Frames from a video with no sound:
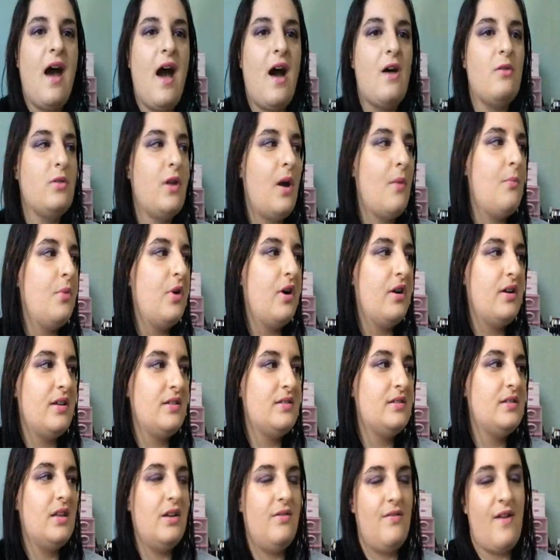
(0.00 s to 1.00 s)
ha una
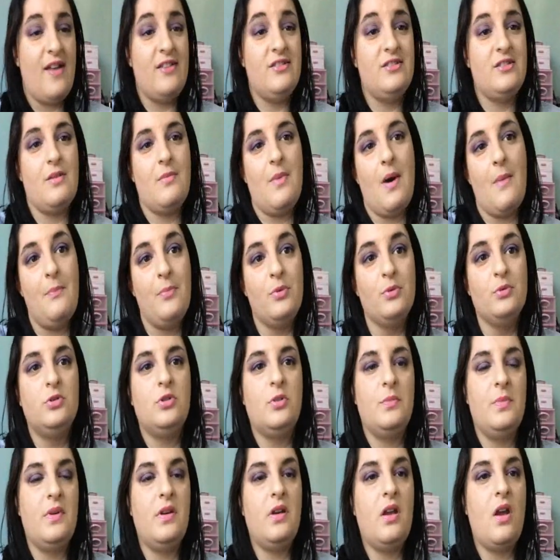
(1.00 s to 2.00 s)
buona scrivenza ma
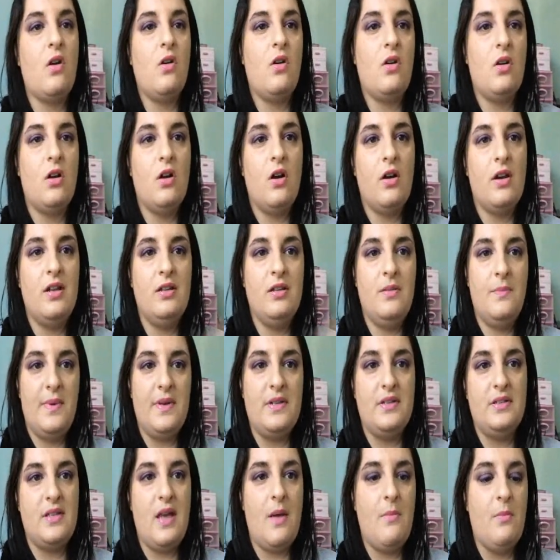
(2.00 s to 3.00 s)
appunto perché è un colore di
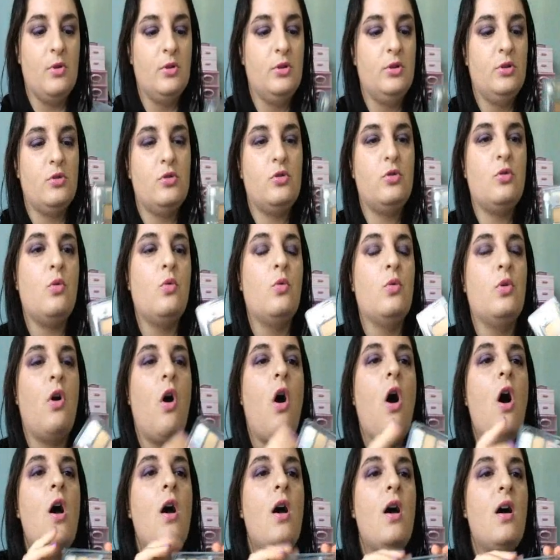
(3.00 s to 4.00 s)
per sé molto
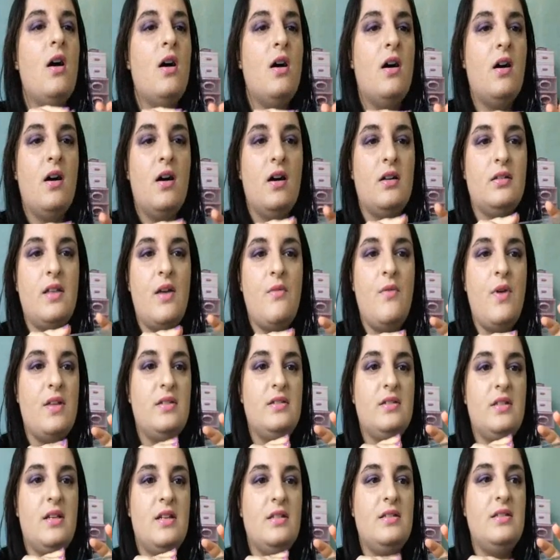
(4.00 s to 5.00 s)
scuro. Eh, devo
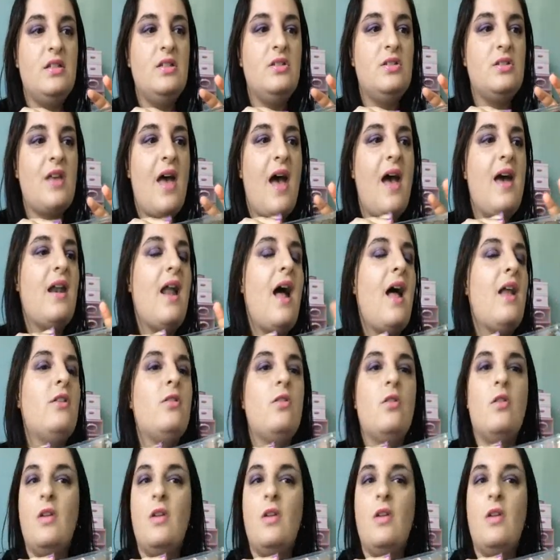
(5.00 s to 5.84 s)
essere sincera,